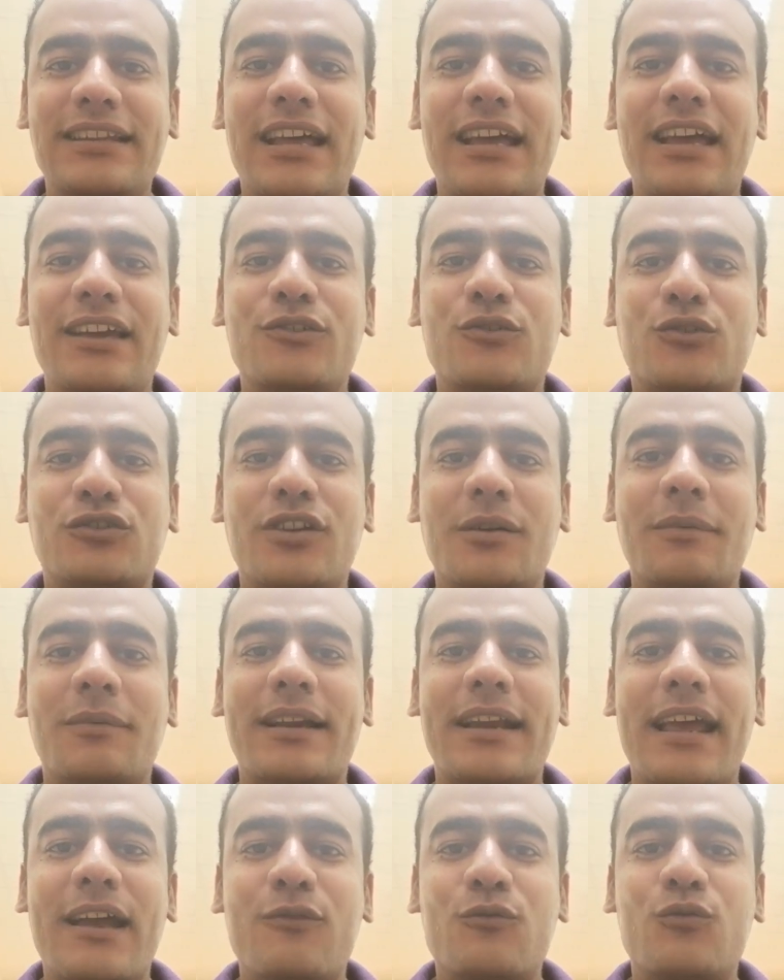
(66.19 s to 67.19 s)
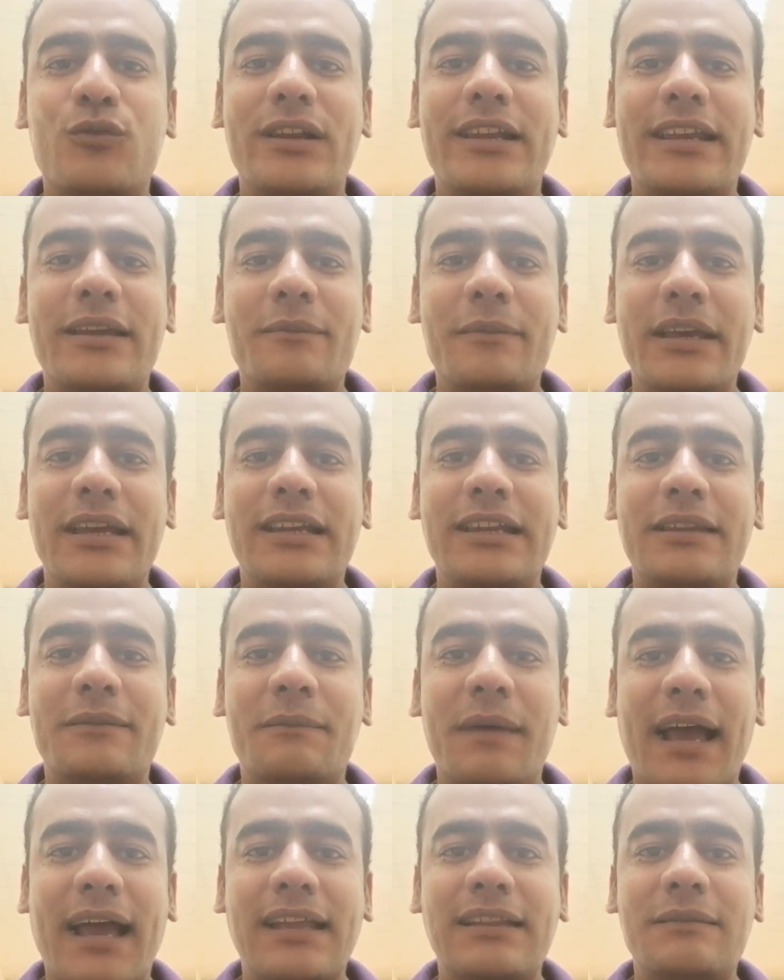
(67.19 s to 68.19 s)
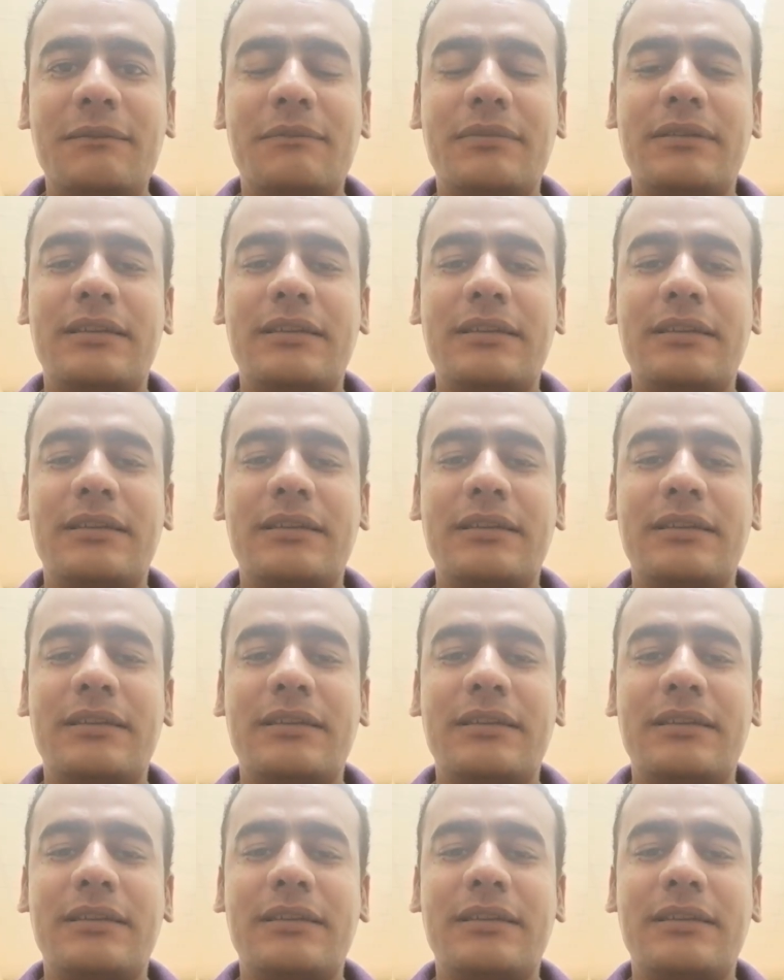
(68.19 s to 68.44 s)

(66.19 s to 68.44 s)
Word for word: ده يعتبر أول إيميل اتبعت